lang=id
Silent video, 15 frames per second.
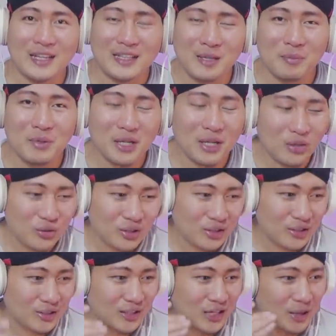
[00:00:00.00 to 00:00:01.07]
Tapi kalau
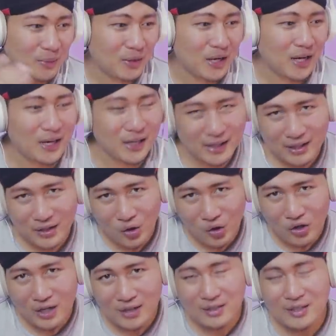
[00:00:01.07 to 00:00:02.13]
kita tidak menghargai
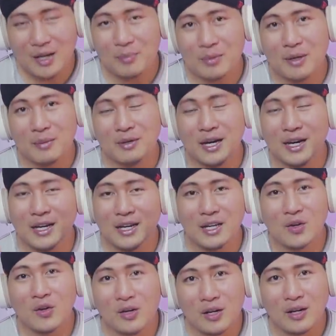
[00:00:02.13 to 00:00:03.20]
orang, tidak pernah
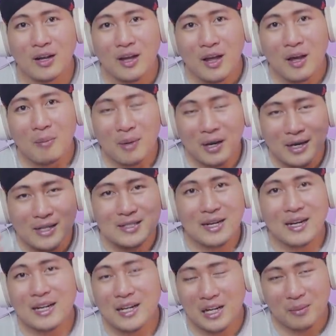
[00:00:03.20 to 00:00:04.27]
menghargai orang, maka
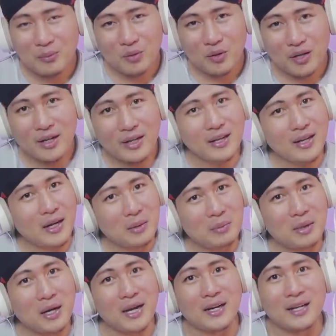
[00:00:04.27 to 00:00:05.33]
jangan harap orang lain akan
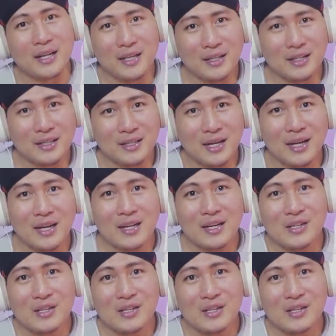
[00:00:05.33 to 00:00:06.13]
menghargai kita.